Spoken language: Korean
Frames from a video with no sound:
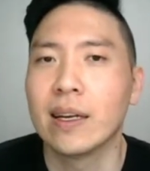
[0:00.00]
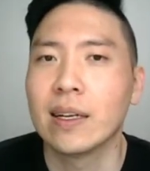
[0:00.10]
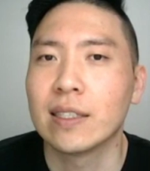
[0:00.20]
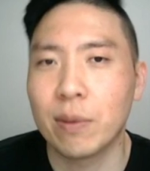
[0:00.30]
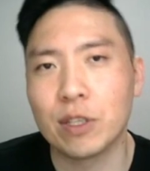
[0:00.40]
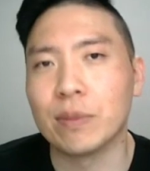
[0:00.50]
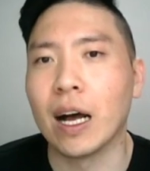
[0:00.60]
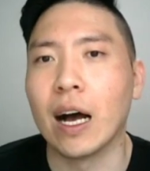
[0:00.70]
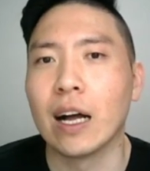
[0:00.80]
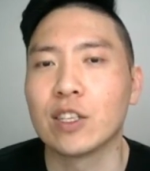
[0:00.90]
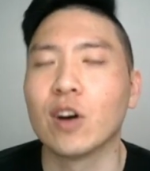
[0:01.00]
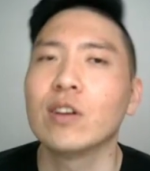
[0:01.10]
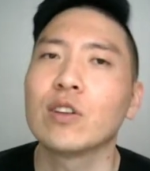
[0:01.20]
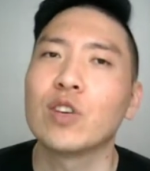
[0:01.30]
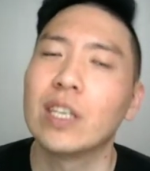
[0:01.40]
세 번째입니다.
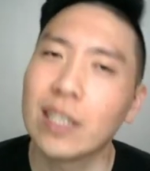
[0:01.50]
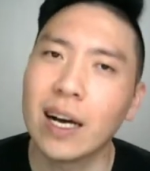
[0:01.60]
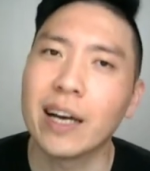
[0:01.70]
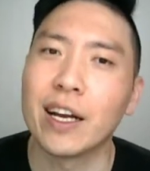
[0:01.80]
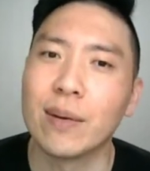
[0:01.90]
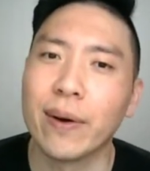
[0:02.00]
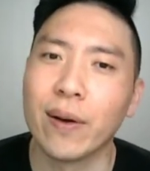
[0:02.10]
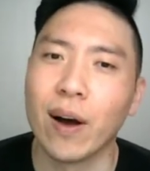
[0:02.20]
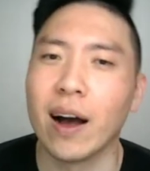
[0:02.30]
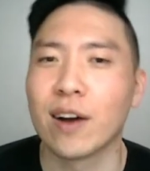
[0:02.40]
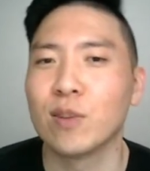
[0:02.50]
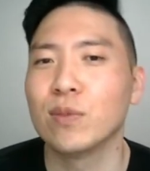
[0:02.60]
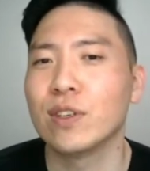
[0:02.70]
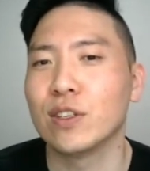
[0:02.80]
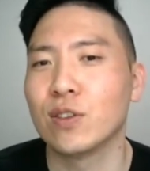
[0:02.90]
저는 귀가 얇아요. 아, 그런
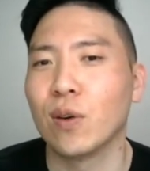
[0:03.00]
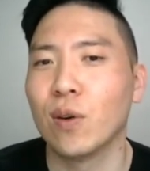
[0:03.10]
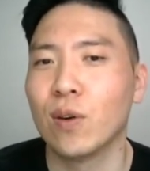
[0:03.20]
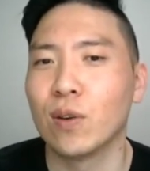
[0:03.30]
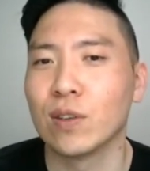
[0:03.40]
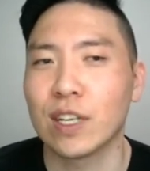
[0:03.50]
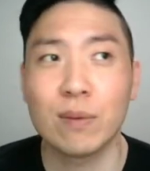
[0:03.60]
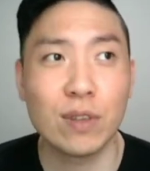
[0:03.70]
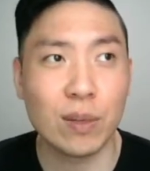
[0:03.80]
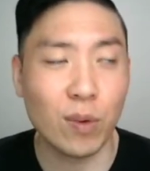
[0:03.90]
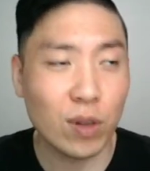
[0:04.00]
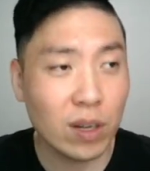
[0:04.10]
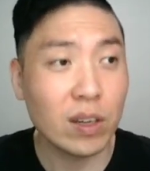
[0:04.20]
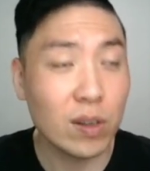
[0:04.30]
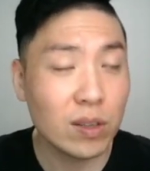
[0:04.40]
분들 있죠. 사람들이 뭐 이거
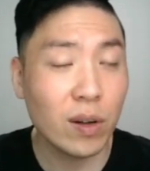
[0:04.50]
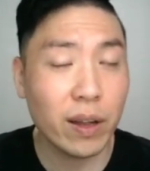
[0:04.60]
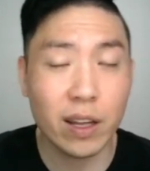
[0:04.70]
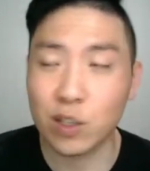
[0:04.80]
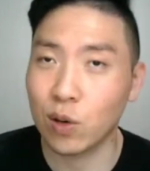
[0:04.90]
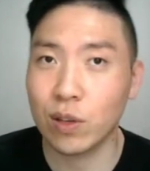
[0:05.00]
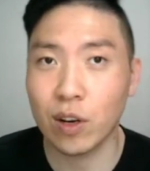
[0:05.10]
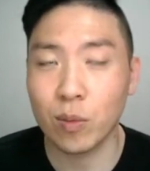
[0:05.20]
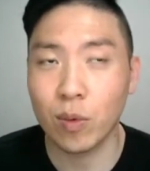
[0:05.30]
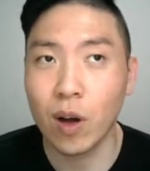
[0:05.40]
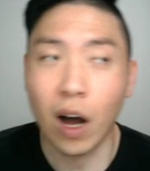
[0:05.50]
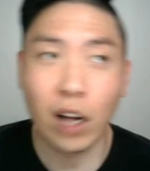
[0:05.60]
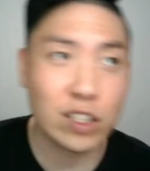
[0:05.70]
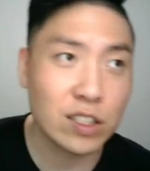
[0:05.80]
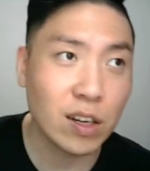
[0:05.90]
이렇더래, 저렇더래 가러면 뭐, 아,
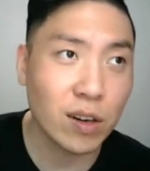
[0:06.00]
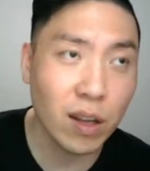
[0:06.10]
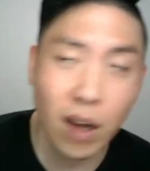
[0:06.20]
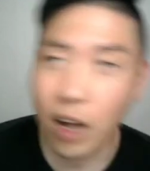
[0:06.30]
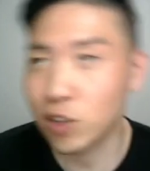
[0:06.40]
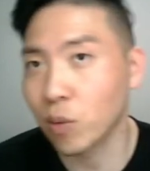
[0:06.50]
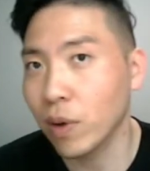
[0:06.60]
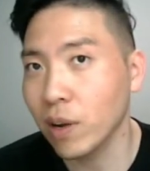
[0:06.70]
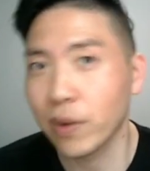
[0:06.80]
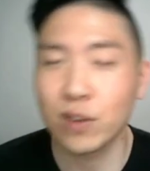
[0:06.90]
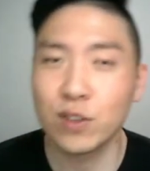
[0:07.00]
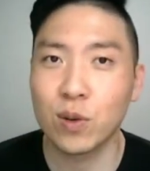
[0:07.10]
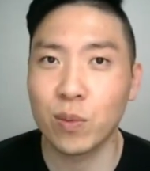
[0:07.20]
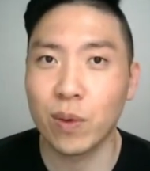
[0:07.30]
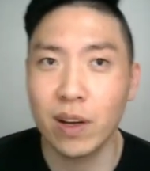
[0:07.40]
진짜 그래? 아, 정말? 막 이런
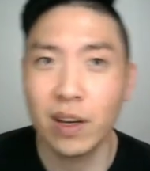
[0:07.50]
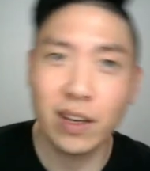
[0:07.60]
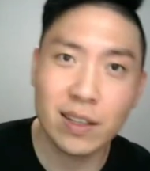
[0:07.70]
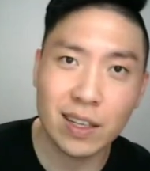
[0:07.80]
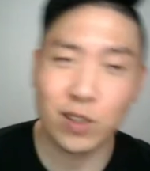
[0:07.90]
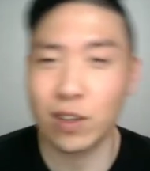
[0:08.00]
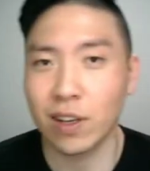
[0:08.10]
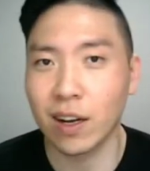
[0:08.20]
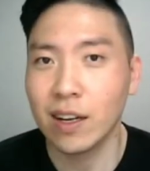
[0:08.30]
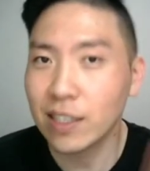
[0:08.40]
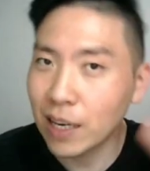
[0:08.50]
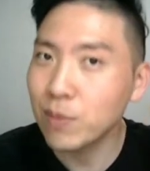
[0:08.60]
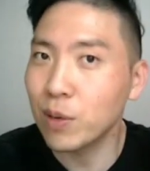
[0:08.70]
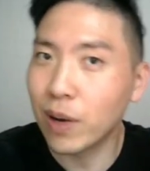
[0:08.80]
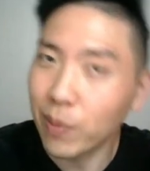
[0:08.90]
식으로 막 이랬다 저랬다가
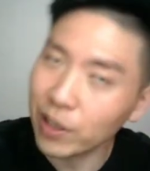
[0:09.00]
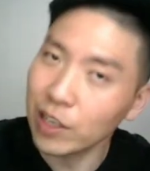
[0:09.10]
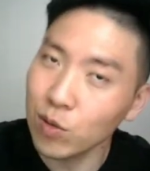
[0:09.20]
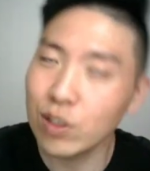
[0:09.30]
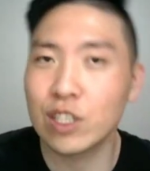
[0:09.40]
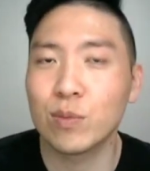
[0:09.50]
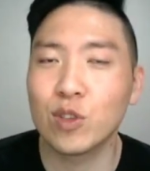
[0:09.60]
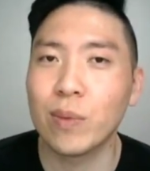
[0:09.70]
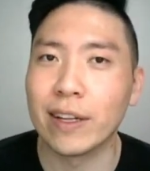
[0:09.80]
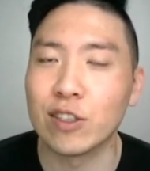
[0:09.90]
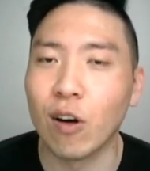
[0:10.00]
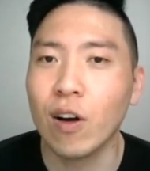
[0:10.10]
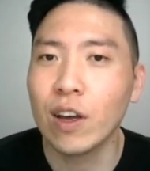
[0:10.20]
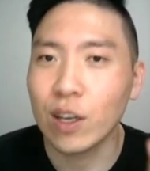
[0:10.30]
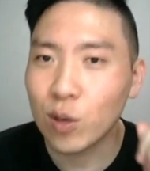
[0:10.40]
사람들 말이막 휘둘리시는 분들 많죠.
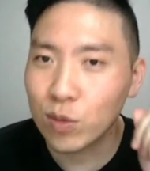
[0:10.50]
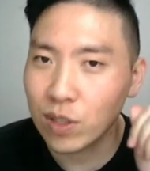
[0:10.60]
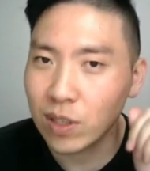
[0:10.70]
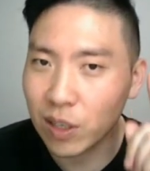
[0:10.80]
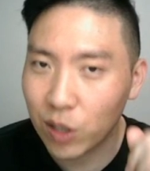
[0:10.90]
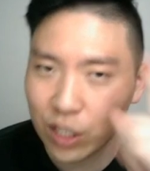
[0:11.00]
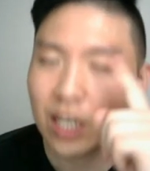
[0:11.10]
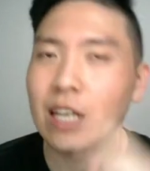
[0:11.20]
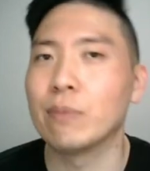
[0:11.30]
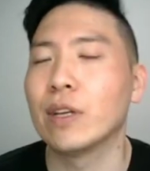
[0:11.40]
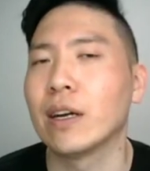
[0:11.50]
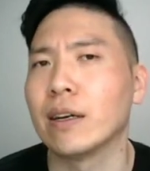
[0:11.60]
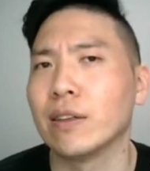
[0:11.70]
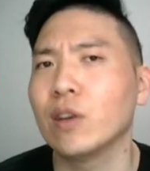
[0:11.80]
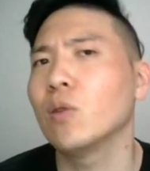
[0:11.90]
이런 분들 은 귀가 얇다라고
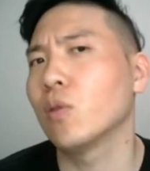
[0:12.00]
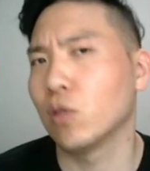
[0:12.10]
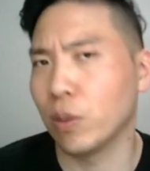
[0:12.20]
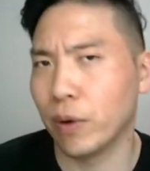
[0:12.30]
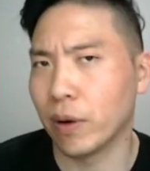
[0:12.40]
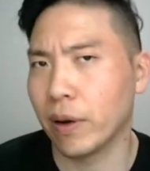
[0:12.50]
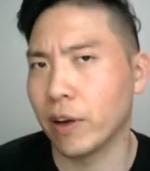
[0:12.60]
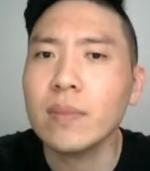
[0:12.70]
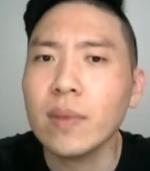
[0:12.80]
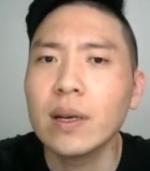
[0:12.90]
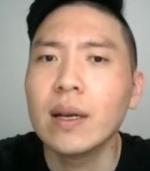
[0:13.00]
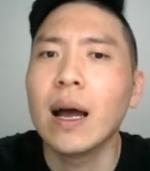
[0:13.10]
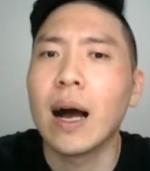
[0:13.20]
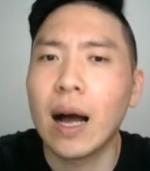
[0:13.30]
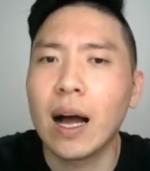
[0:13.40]
하는데 이영어는 어떻게 표현할까요?
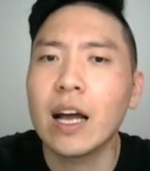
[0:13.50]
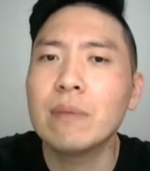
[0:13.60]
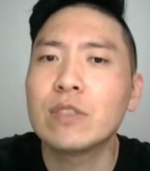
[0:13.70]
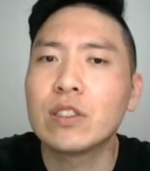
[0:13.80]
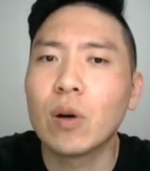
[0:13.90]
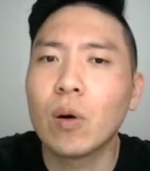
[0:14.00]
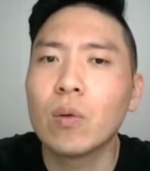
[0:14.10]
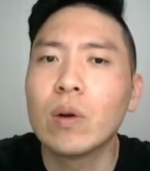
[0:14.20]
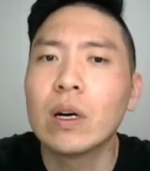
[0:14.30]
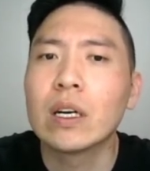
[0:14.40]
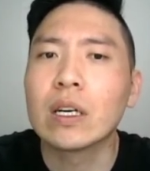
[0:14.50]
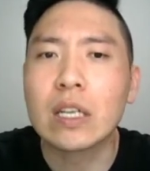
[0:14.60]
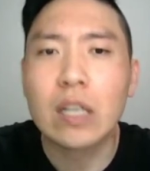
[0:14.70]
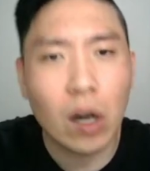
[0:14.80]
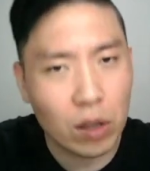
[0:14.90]
I'm so
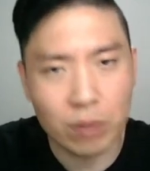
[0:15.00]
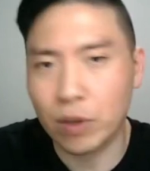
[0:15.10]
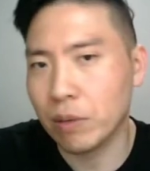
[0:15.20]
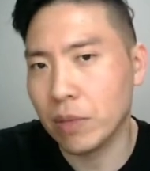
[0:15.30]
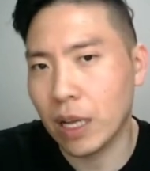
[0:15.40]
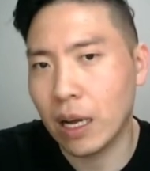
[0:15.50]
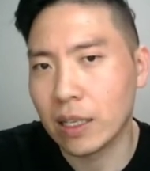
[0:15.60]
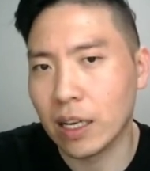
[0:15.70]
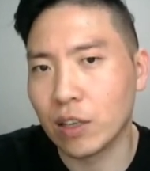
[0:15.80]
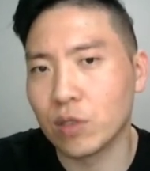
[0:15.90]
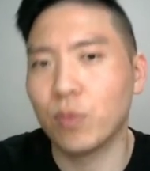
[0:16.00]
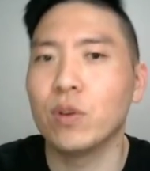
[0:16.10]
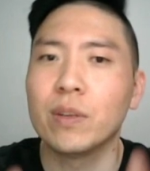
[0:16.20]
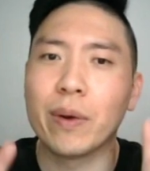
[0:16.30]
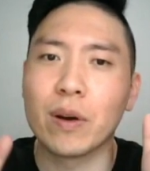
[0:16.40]
gullible입니다. 자, 여기서
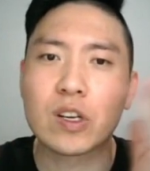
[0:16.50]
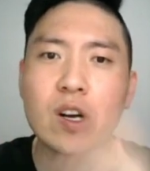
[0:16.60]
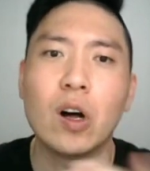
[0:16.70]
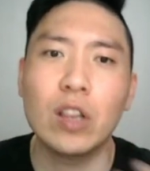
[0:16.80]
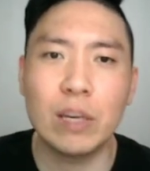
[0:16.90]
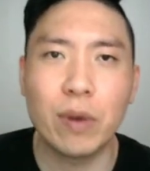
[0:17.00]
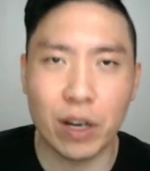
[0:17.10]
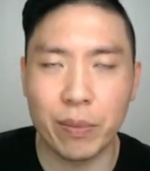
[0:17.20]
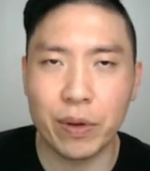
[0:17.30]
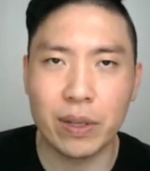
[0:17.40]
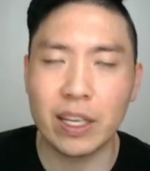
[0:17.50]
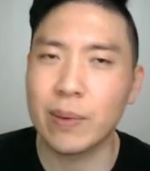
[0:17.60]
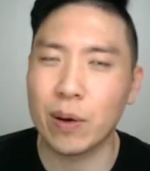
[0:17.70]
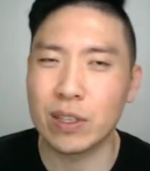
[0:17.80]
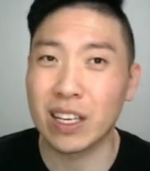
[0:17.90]
포인트 는 바로 gullible이라는 표현인데 이게
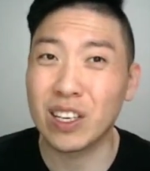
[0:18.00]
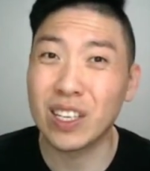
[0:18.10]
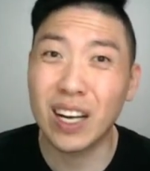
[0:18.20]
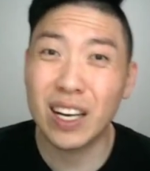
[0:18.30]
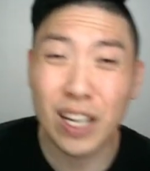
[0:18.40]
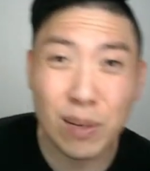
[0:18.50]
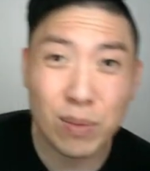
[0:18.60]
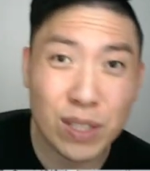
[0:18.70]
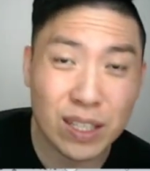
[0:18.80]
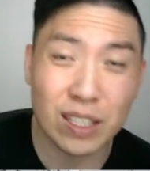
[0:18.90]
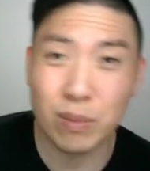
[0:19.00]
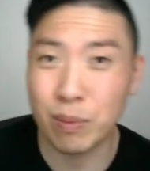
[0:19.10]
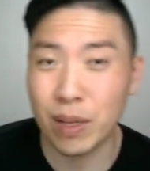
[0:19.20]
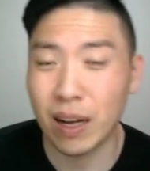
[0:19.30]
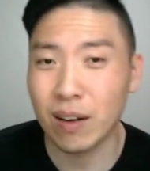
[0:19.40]
바로 이제 귀가 얇은이라는
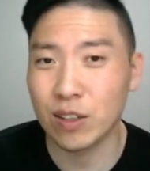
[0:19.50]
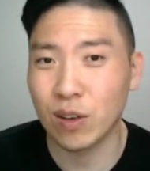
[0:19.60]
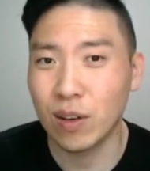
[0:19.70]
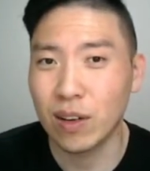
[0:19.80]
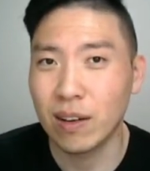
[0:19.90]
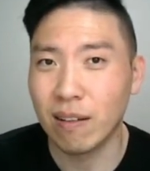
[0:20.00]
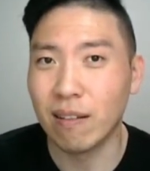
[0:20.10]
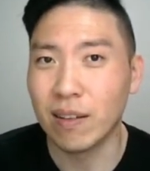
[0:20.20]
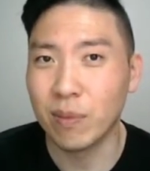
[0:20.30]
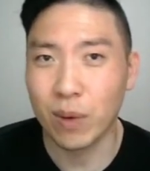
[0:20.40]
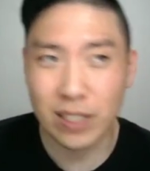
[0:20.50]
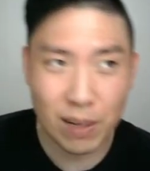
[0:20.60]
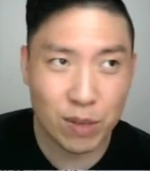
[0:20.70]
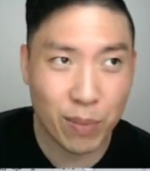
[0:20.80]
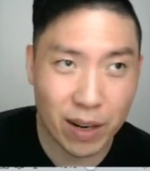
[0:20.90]
의미입니다. 그렇죠? 어, 뭐
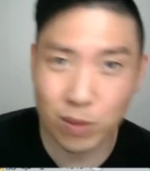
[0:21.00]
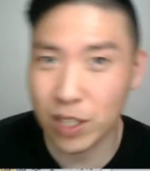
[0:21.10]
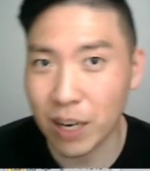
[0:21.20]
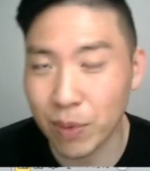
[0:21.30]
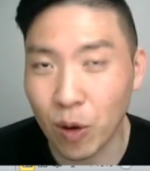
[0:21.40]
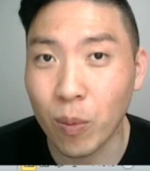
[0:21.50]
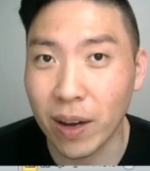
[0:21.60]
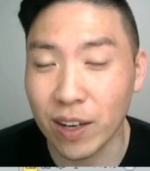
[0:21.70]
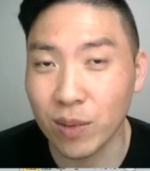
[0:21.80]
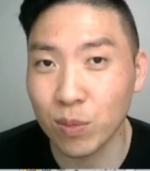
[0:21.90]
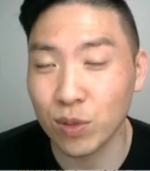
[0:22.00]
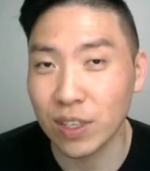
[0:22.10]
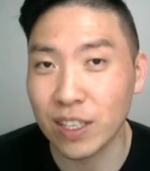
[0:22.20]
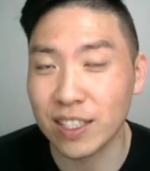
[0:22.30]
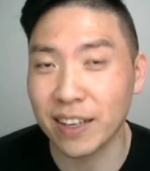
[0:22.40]
사람들 말을 잘 믿고 막 이런 분들
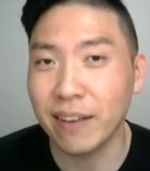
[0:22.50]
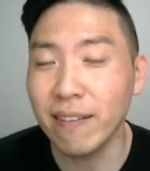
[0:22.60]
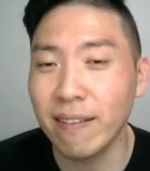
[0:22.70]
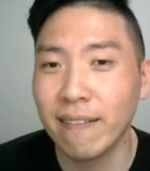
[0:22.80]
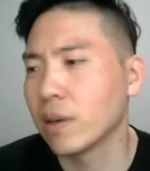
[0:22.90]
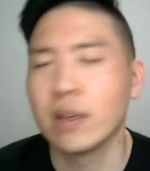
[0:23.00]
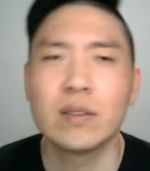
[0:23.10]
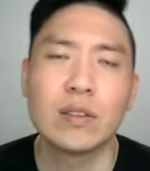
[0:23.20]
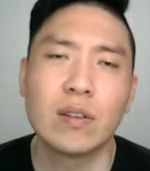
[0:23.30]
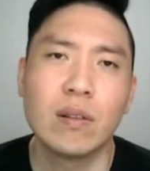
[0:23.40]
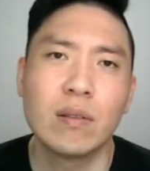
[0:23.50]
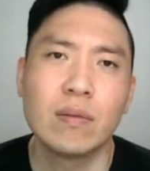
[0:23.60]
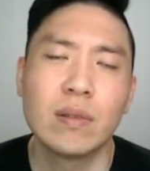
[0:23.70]
있잖아요. 예를 들어서